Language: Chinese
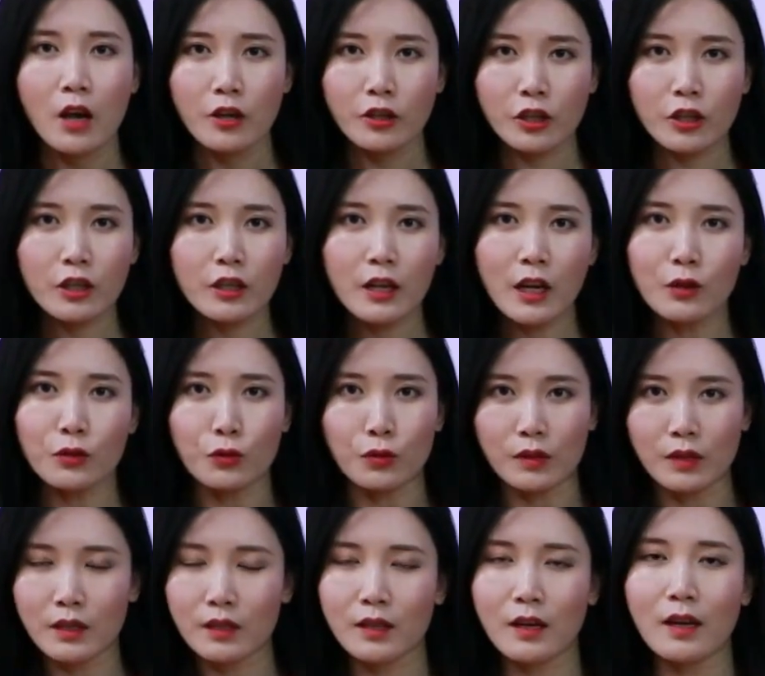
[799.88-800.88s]
事实上，
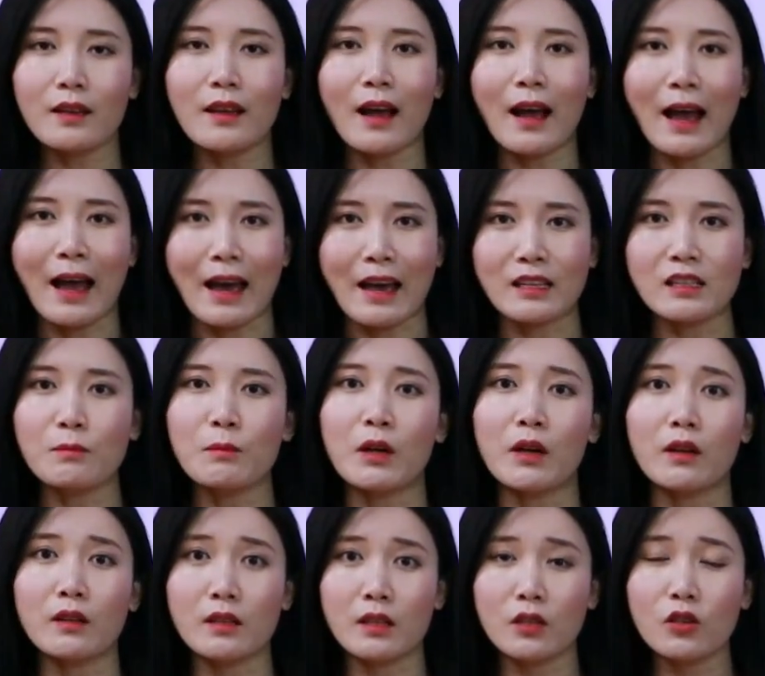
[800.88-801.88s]
许金山的孩子们
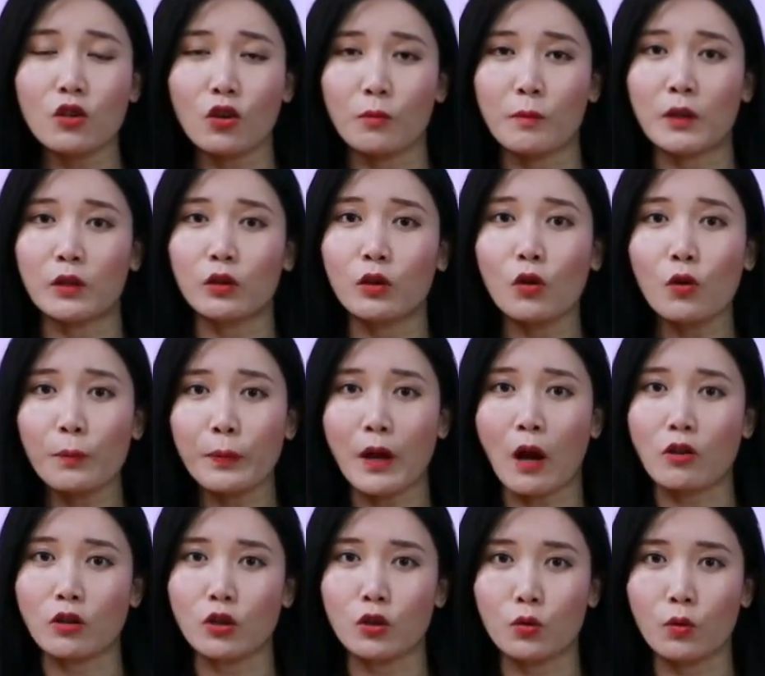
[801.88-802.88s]
和亲友们都
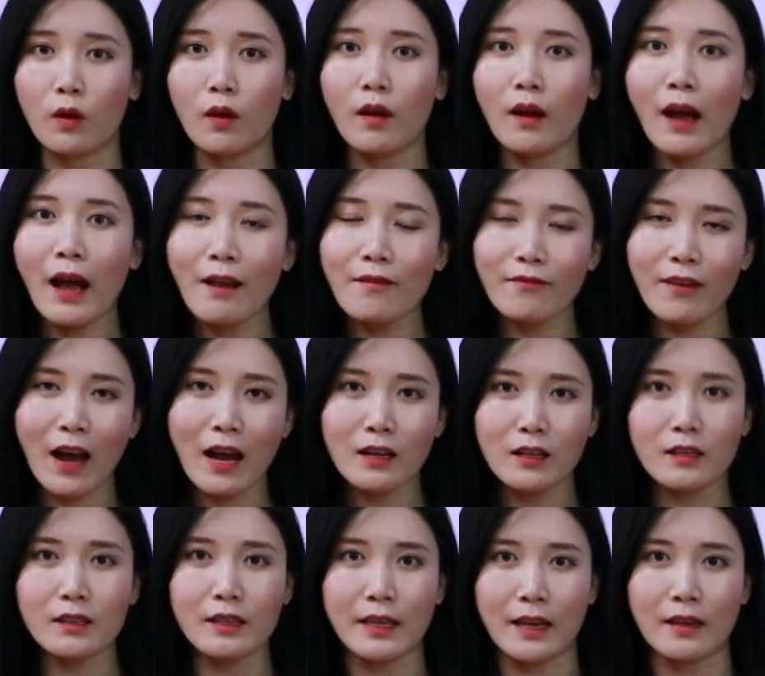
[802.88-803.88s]
表示说。 案发
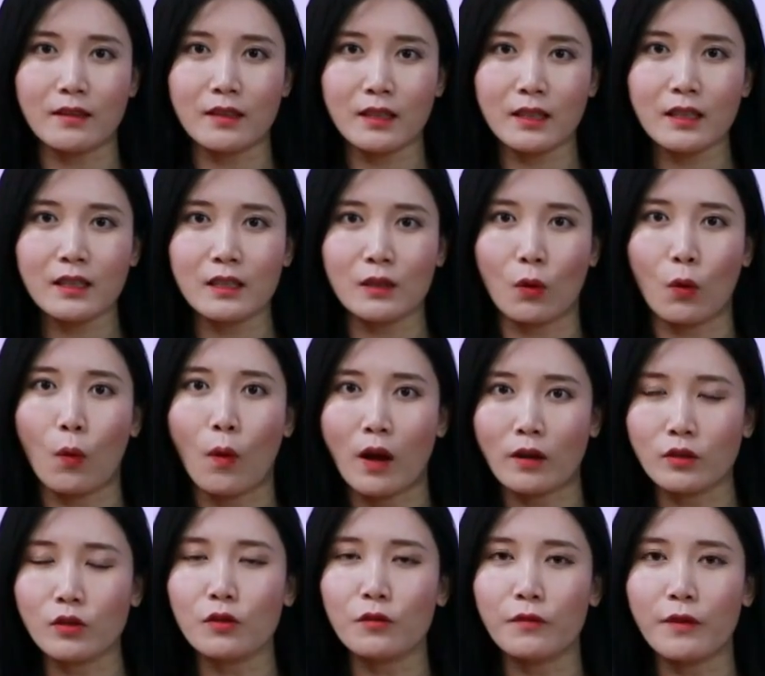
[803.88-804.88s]
之前，妻子
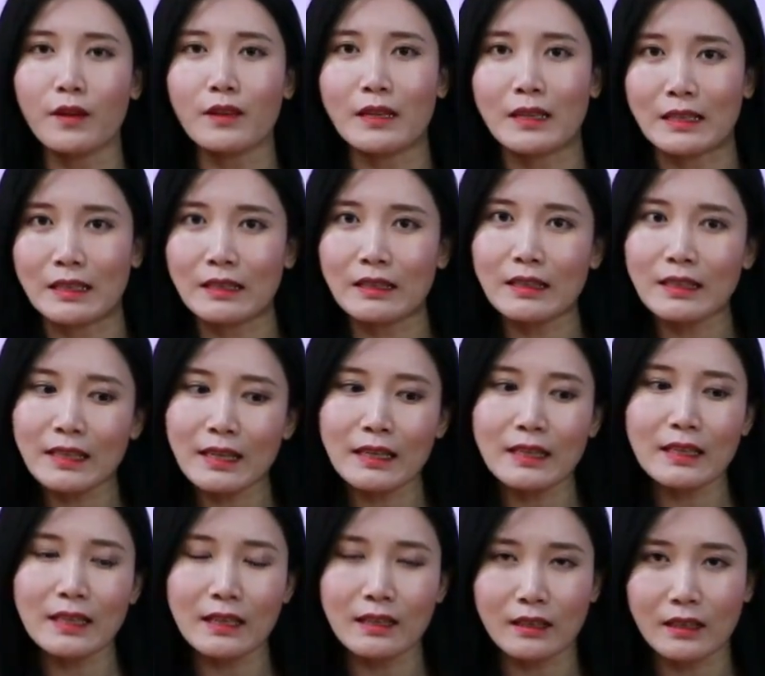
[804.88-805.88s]
黄秀芬已经
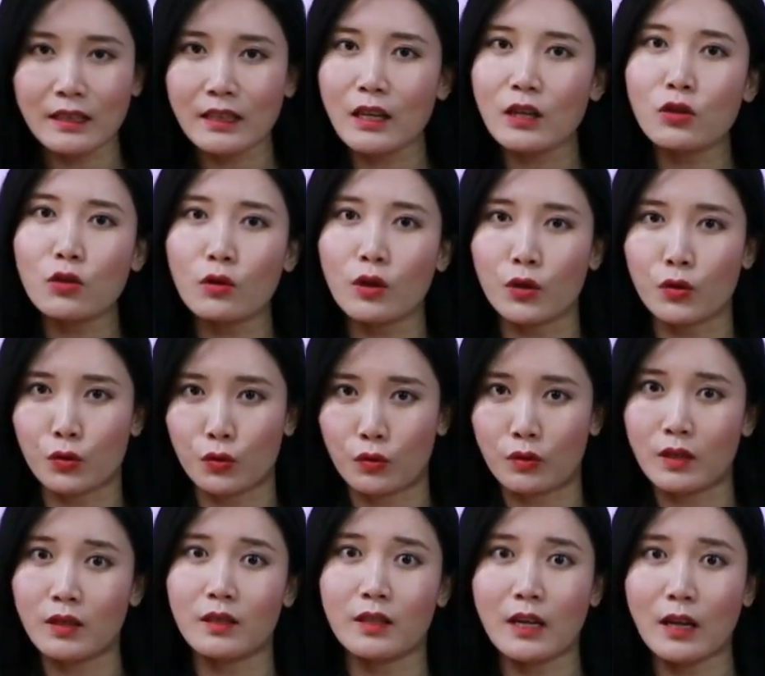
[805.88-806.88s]
渐渐接受了
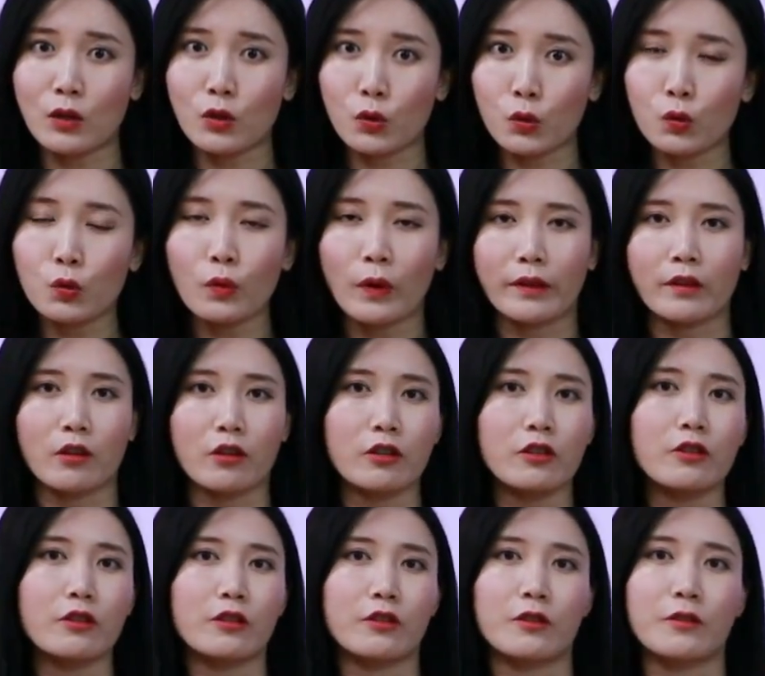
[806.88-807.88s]
许金山出轨的
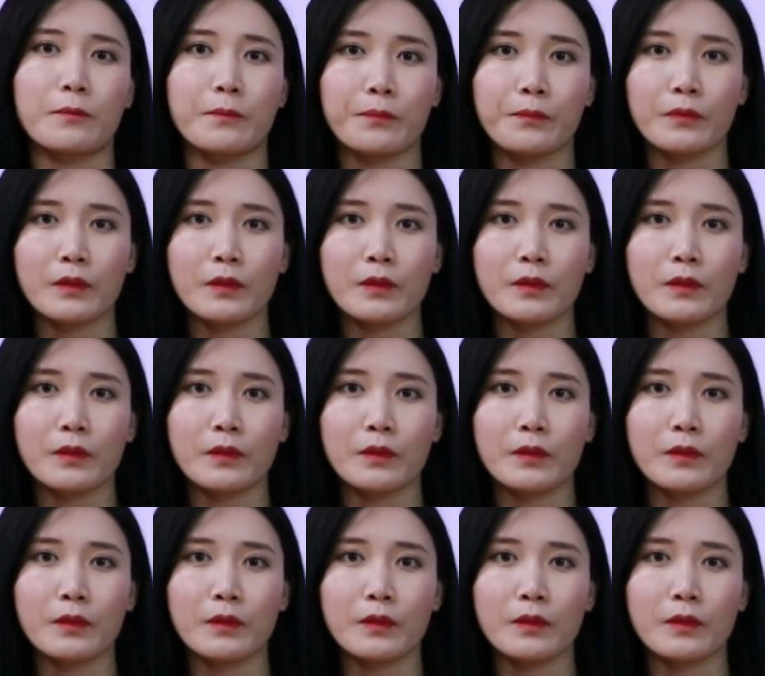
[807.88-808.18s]
事实。